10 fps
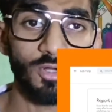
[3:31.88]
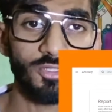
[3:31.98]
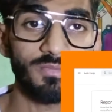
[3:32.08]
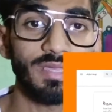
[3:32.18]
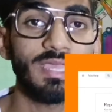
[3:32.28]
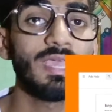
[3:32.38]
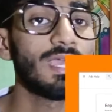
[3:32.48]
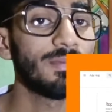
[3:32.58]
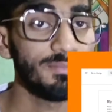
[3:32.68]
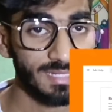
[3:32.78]
बॉक्स में
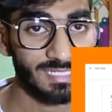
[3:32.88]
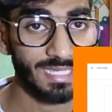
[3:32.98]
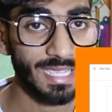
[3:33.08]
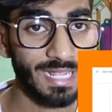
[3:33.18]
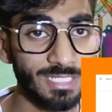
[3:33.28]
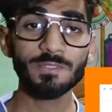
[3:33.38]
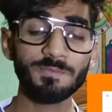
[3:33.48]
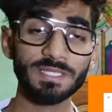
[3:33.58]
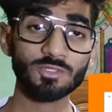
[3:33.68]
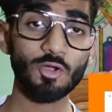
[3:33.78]
मिल जाएगा जब इस
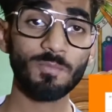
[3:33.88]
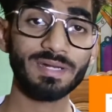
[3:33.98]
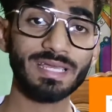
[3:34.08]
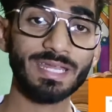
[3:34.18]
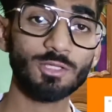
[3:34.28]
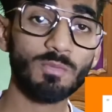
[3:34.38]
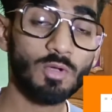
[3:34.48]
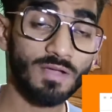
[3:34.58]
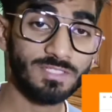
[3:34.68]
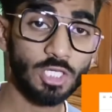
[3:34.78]
पेज को ओपन करेंगे तो आपको
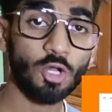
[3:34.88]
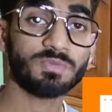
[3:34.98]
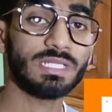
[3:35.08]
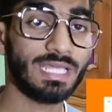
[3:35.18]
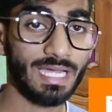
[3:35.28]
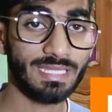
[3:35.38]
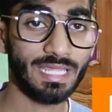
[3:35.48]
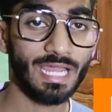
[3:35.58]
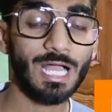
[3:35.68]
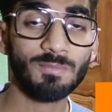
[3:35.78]
काफ़ी सारे ऑप्शन दिखाई दे
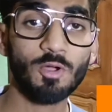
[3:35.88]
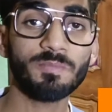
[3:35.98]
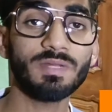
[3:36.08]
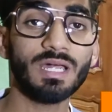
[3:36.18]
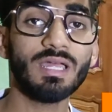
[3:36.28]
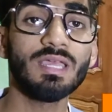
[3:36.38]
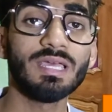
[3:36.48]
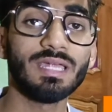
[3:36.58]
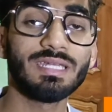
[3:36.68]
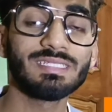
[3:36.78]
रहे हैं आपको अपना
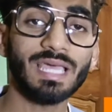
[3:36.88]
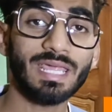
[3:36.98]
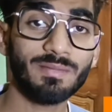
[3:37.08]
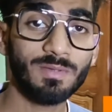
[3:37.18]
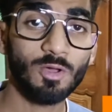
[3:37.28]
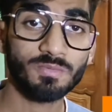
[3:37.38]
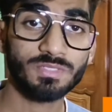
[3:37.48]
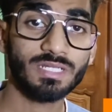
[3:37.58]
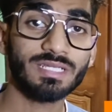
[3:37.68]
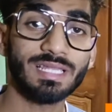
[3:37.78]
डिजायरेबल
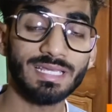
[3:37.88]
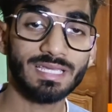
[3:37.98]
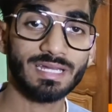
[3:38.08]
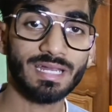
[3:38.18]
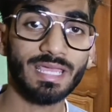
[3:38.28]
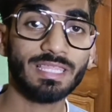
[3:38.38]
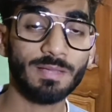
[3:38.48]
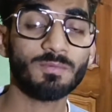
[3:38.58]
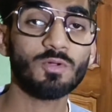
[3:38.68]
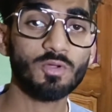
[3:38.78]
ऑप्शन क्लिक करना है कि
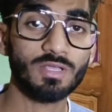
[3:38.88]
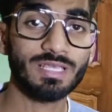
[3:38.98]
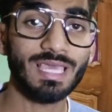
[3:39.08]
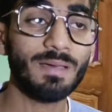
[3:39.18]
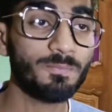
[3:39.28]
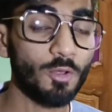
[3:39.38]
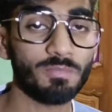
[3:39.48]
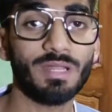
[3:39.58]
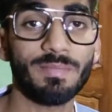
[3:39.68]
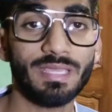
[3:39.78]
आपको क्या
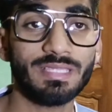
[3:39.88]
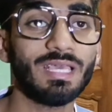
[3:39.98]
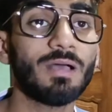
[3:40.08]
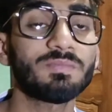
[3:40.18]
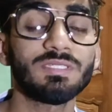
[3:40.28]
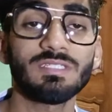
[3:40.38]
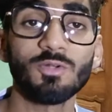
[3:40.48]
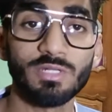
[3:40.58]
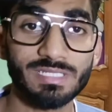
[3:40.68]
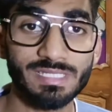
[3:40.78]
प्रॉब्लम है क्या आप चीज़
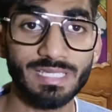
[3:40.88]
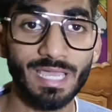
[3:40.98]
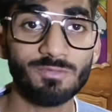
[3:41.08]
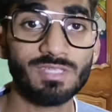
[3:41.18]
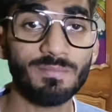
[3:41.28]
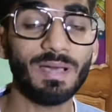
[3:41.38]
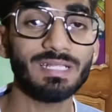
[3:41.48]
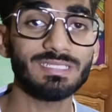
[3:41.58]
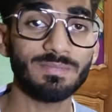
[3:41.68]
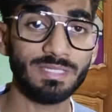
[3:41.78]
नोटिस किया है उसके
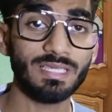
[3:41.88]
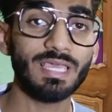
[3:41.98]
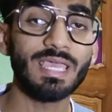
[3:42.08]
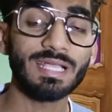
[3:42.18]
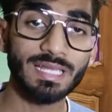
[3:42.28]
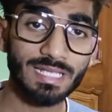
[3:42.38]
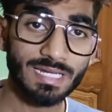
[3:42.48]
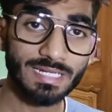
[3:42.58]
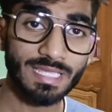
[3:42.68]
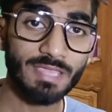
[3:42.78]
बाद जब ये क्लिक
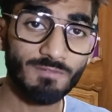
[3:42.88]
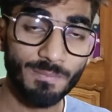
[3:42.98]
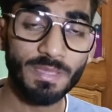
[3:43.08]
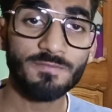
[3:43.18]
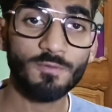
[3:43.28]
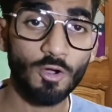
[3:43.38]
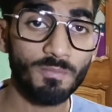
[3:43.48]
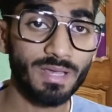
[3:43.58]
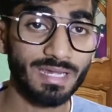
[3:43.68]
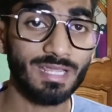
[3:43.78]
कर देंगे वहाँ पे एक
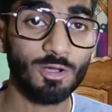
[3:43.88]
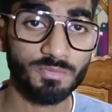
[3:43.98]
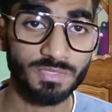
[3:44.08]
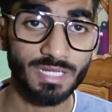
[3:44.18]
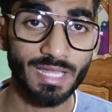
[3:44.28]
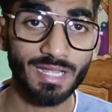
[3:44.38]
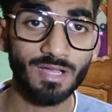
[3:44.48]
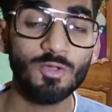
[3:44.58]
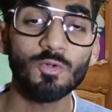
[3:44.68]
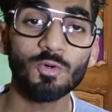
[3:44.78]
फॉर्म भरने का ऑप्शन
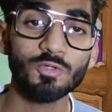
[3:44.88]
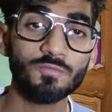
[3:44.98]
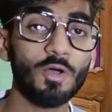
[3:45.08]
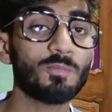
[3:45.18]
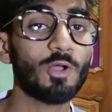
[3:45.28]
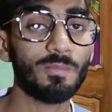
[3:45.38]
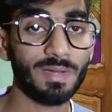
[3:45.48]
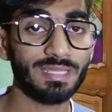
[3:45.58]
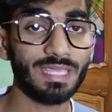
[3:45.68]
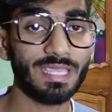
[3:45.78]
आएगा उस फॉर्म को आप
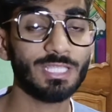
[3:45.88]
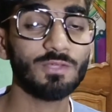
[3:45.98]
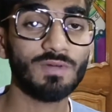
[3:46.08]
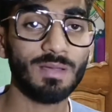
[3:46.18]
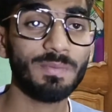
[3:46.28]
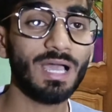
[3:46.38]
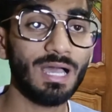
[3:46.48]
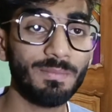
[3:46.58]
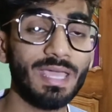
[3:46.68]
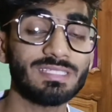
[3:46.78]
भर देंगे तो वहाँ पे
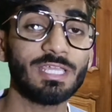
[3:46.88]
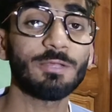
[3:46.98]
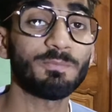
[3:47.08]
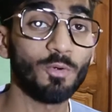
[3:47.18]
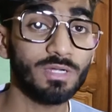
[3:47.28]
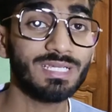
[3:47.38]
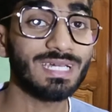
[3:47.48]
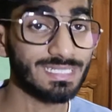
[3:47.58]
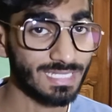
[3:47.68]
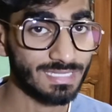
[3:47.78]
आप ऐसे रिपोर्ट
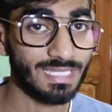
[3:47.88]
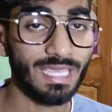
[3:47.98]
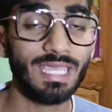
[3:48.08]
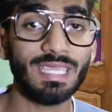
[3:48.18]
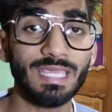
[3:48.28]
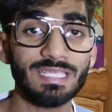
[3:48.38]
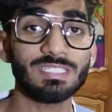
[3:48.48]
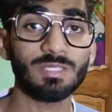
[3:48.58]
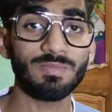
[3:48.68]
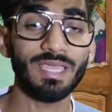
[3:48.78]
कर सकते हैं एक
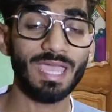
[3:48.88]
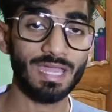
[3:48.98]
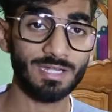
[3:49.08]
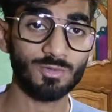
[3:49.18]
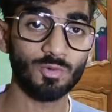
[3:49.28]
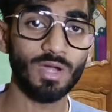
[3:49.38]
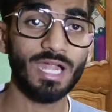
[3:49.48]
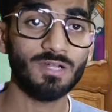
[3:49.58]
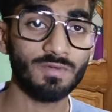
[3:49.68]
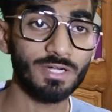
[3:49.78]
किसी भी ऐड को
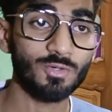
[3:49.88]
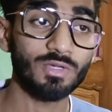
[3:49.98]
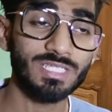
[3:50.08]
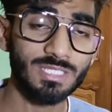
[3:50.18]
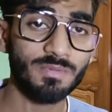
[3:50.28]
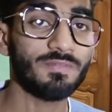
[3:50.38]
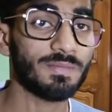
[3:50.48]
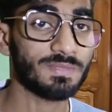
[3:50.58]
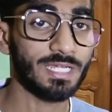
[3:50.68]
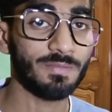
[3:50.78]
एडवर्ड को किसी भी
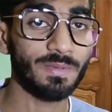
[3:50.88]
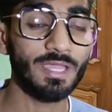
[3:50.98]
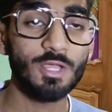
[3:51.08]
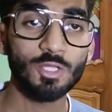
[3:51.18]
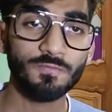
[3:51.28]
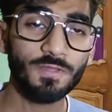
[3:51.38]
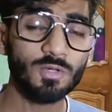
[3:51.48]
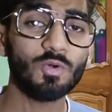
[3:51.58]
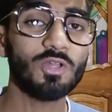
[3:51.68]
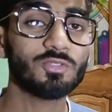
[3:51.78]
वेबसाइट पे
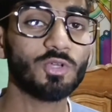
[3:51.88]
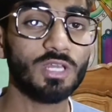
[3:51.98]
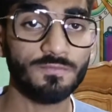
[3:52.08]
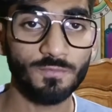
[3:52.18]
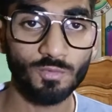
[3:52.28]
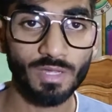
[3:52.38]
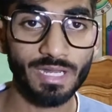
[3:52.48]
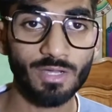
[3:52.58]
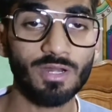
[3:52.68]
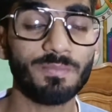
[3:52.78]
फिर गूगल उसको रिव्यू
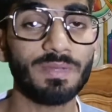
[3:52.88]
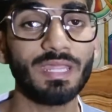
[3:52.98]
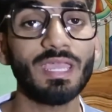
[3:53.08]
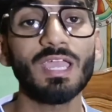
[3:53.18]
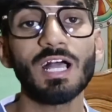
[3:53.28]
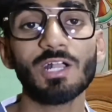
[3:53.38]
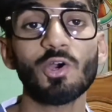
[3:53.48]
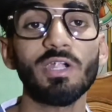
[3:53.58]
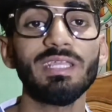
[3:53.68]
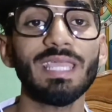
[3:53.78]
करेगा और अपने
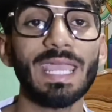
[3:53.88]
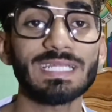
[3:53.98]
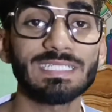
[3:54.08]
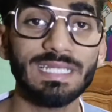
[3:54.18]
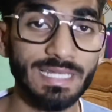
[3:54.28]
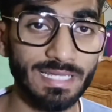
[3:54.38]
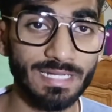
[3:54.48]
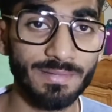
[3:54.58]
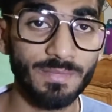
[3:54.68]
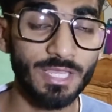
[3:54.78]
अकॉर्डिंग एक्शन लेगा